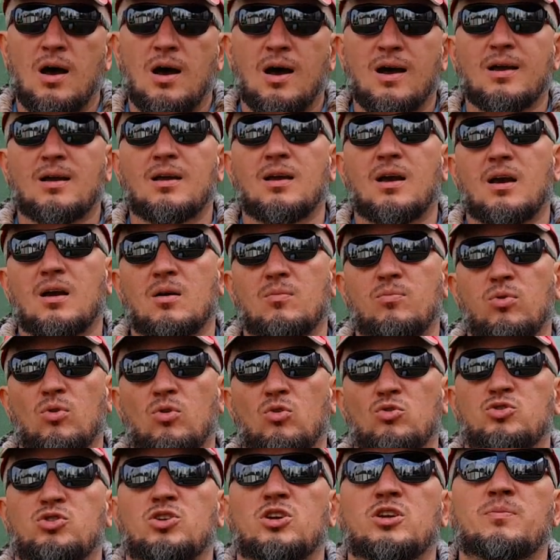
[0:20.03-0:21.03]
А как
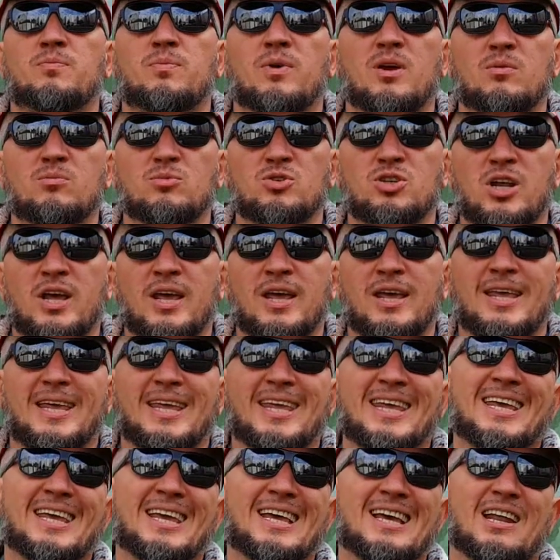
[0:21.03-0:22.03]
получить ПМЖ
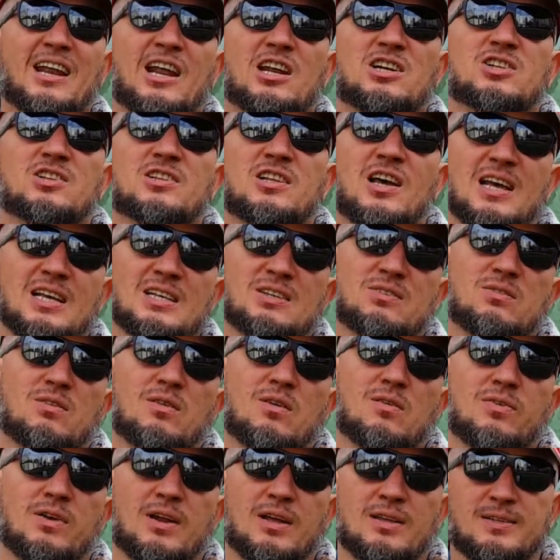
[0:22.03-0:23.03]
и
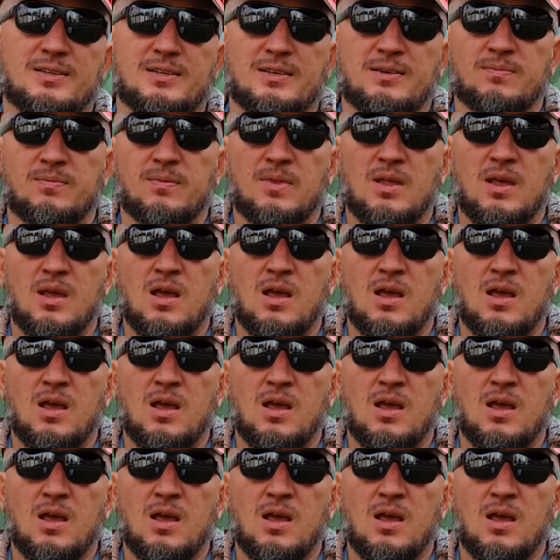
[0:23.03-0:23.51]
гражданство во Франции?